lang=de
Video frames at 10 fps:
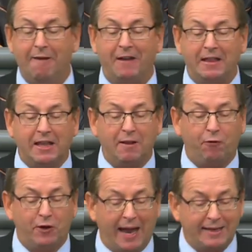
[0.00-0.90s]
wenn sie
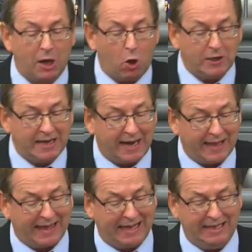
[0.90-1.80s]
von einer
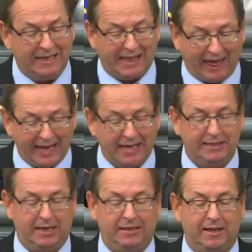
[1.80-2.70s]
Oligarchie der
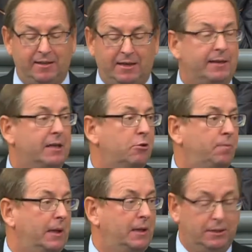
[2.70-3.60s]
Reichen in diesem Lande
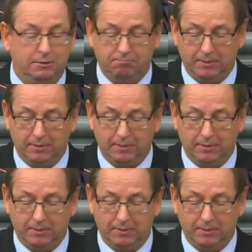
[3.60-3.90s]
spricht.